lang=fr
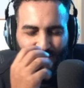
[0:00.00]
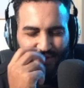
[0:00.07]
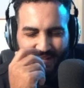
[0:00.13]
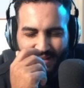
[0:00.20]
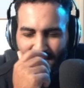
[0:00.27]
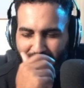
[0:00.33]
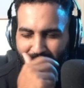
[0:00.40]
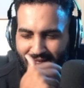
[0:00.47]

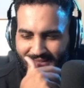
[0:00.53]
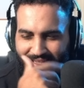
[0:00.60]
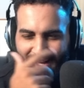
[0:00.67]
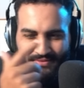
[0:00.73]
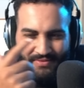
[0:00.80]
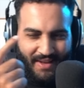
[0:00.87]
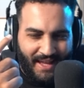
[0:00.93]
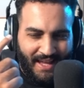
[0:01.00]
Chez mes
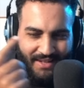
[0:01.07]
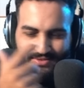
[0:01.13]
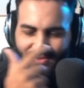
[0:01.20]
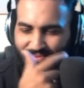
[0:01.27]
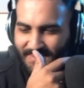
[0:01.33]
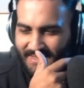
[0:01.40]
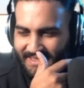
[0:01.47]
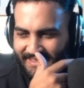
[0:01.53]
affaires,
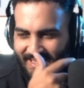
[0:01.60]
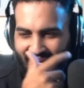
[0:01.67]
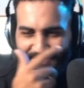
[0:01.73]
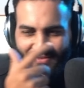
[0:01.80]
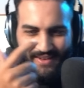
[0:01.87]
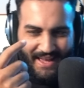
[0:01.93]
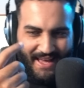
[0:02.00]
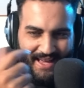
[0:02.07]
chez mes
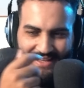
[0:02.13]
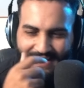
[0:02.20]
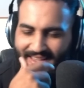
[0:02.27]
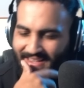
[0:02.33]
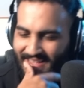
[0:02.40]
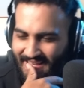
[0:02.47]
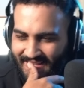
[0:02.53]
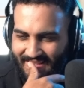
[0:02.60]
affaires,
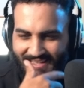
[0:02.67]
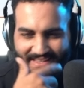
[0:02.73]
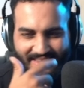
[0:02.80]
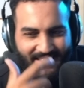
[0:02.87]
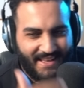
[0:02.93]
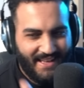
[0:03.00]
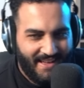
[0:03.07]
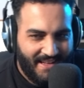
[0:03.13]

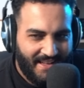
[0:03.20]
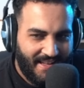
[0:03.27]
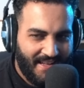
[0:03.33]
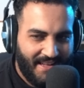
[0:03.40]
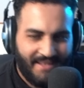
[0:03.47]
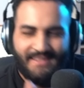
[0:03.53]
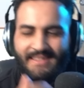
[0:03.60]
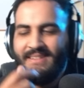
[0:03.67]

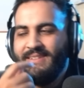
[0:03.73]
nanana.